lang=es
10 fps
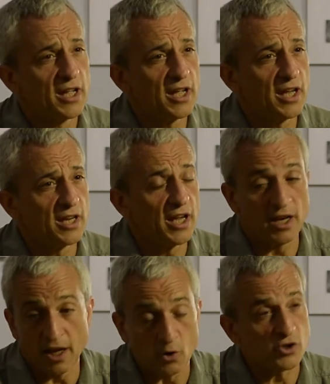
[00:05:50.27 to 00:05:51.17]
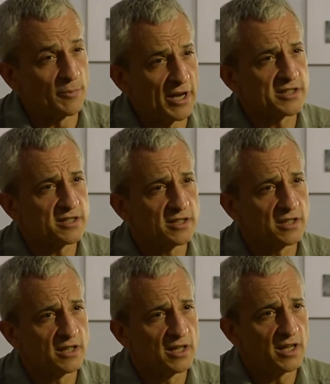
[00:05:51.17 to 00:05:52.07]
en, los demás,
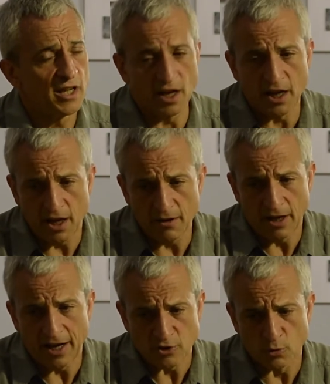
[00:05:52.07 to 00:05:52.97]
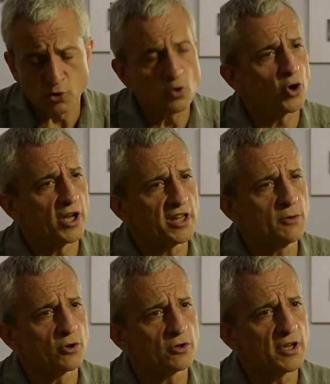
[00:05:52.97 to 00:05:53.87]
en que, somos un
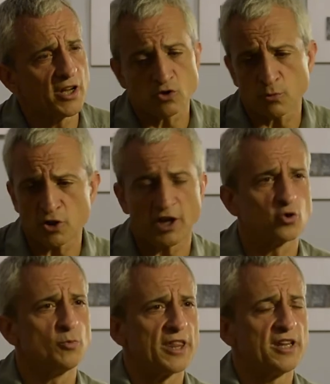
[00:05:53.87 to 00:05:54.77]
colectivo, ¿no? en que no somos la suma de